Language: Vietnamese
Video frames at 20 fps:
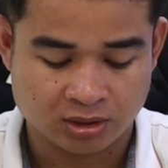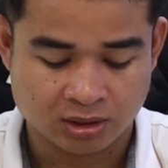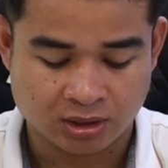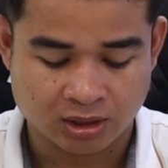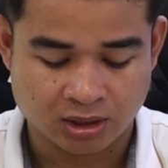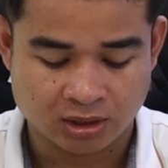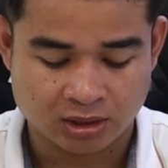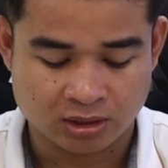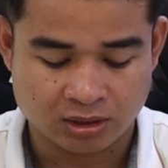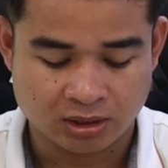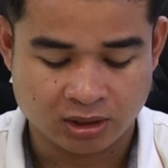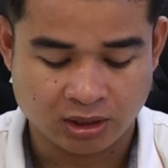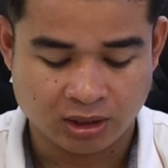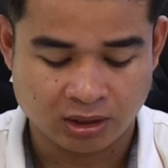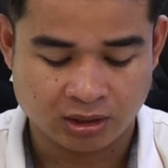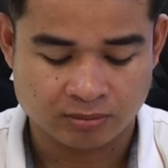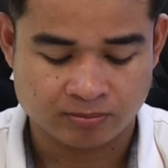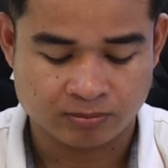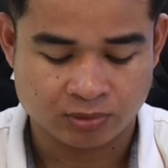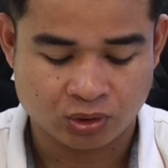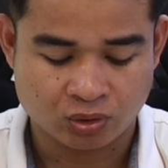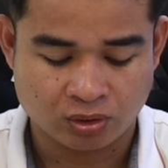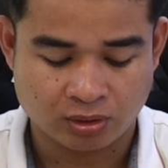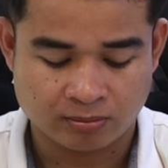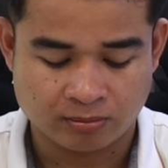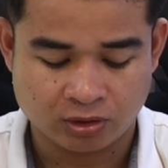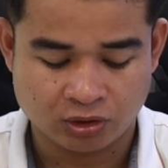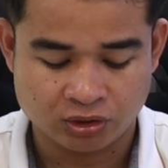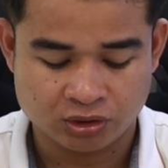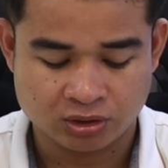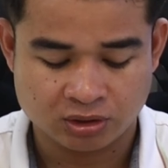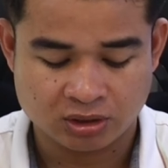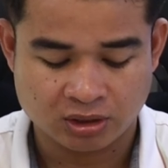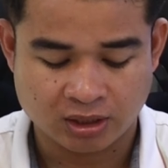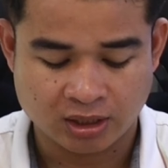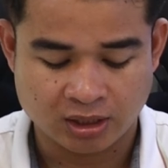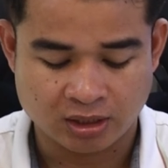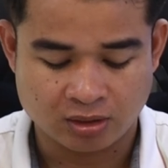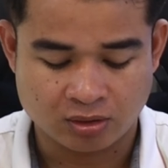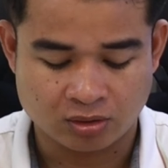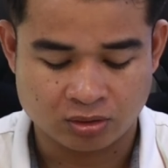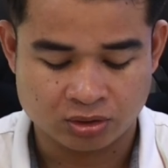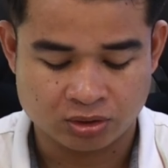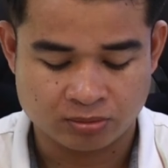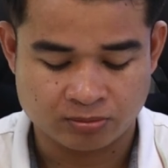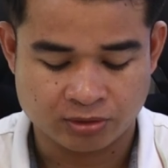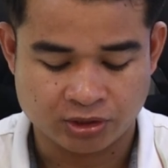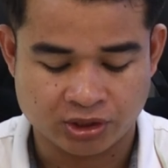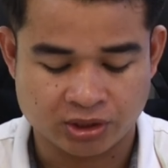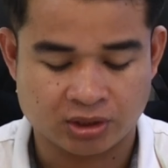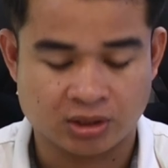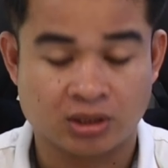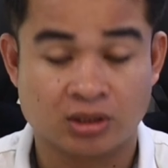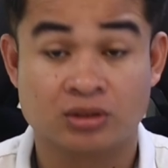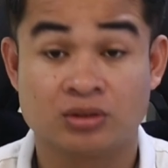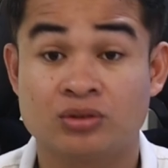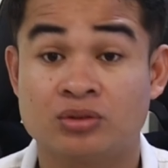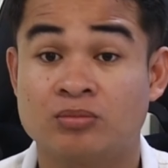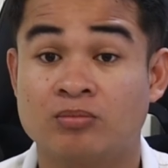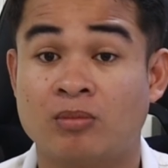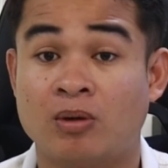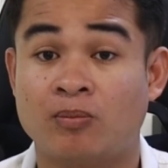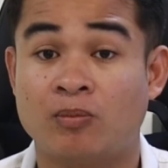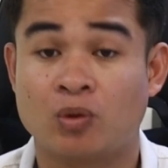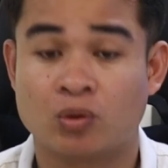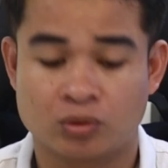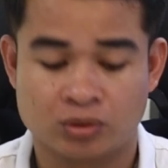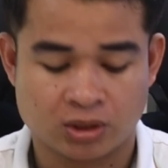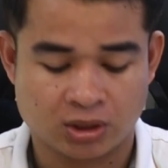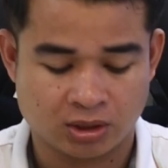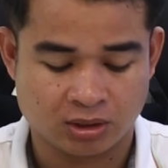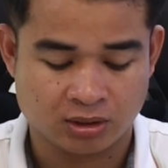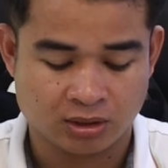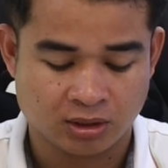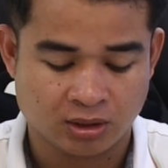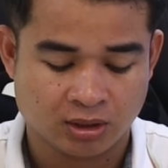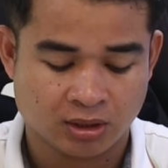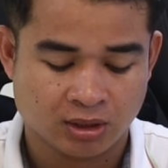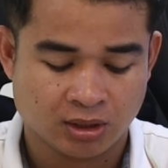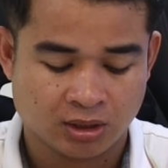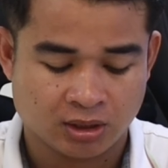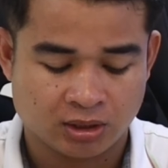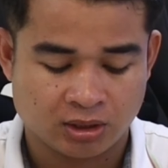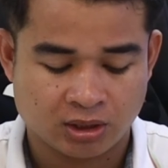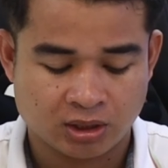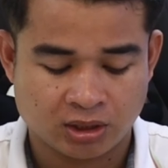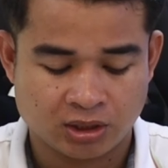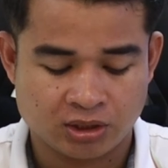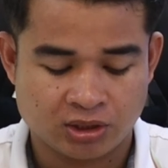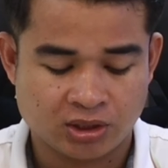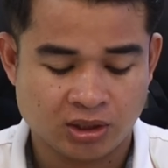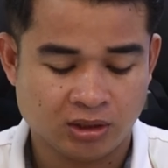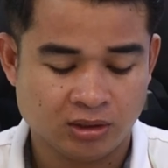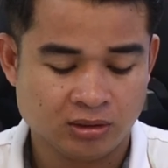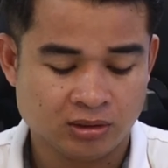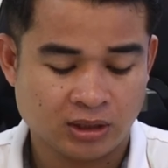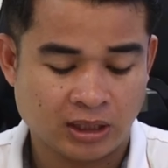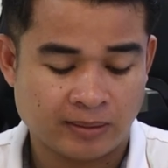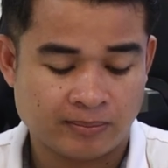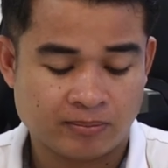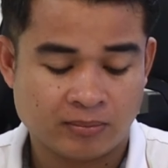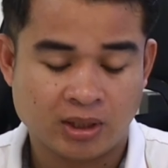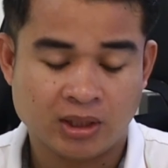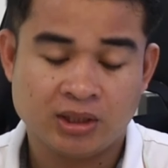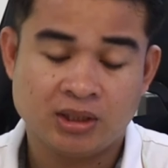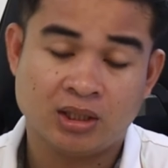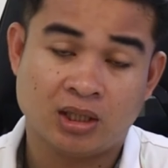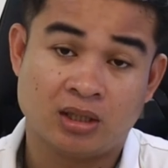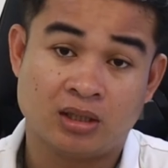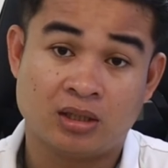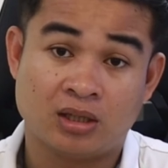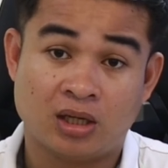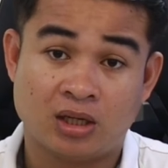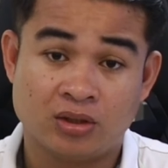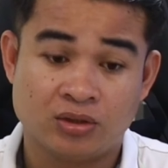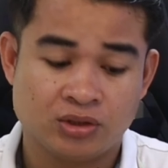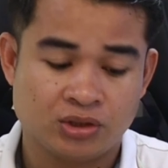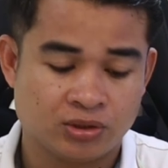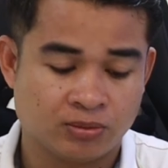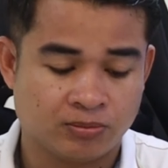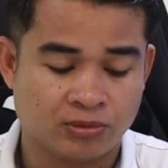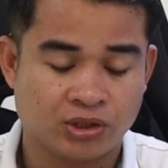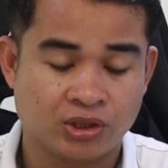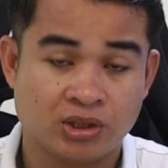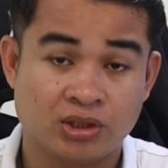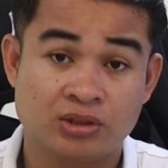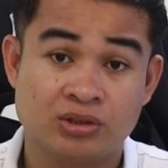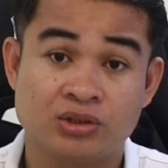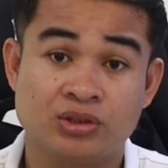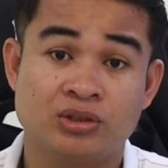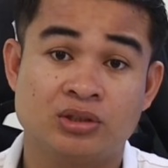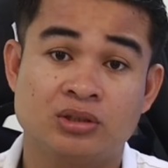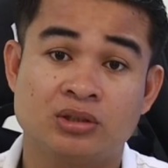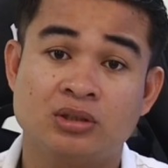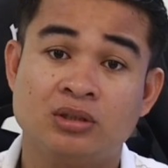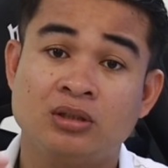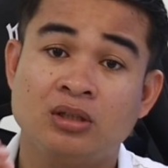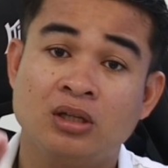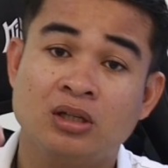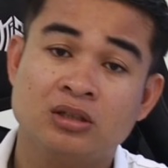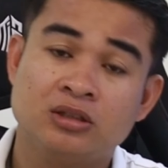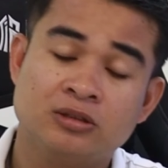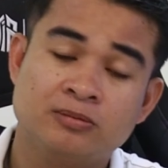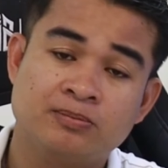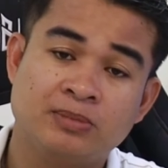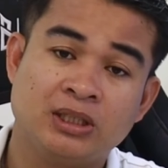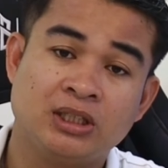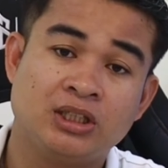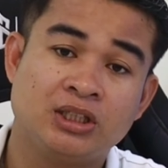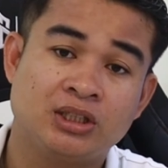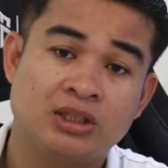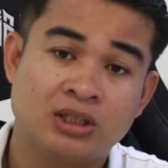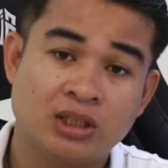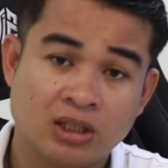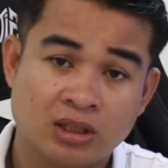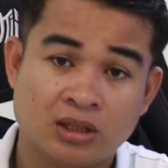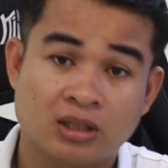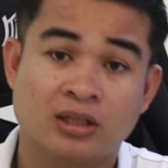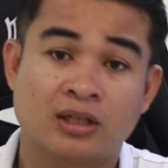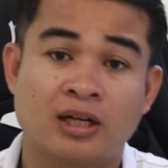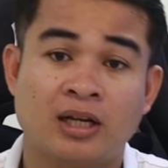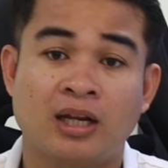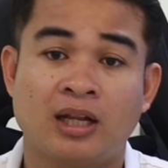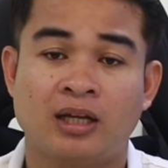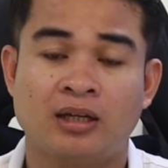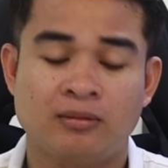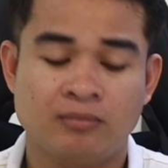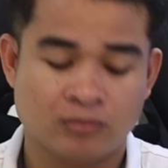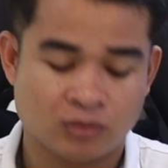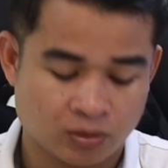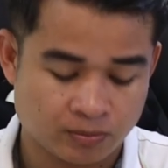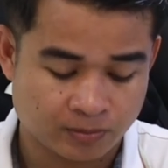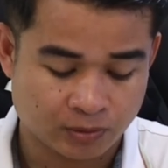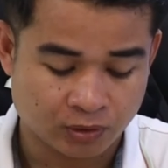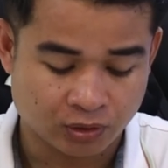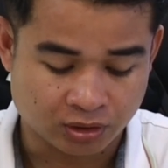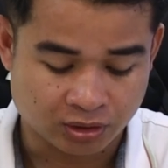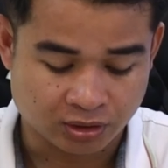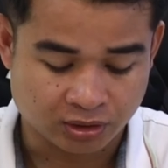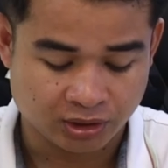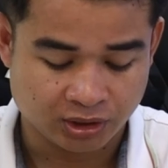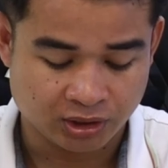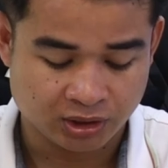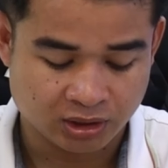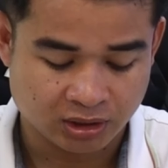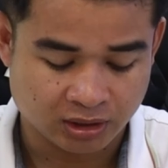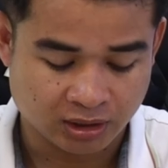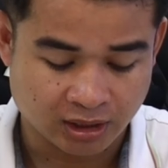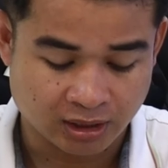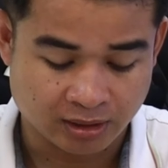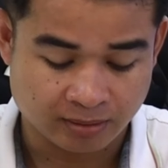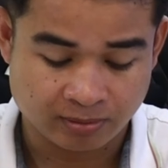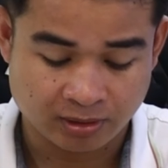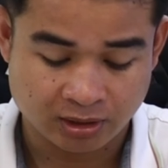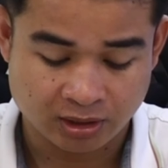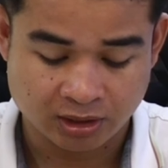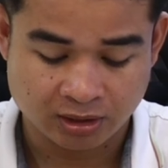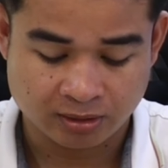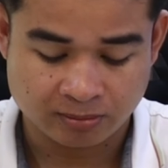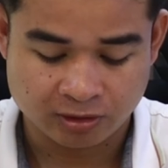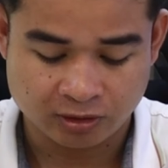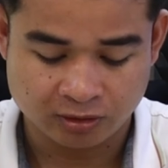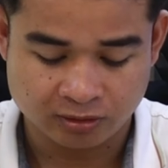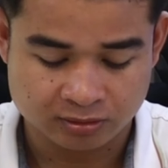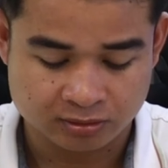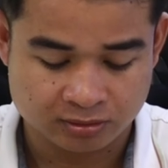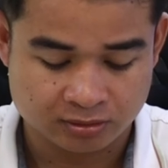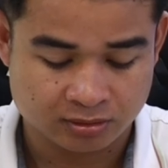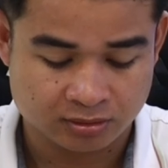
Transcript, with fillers: thực cái delete tôi máu dương thực cái ở chồng riêng nên mà một tịch năng hình trắng đầm bay ở ao chồng riêng dương nó lư bị tịch từ kháng bóng bóng này thực cái play mất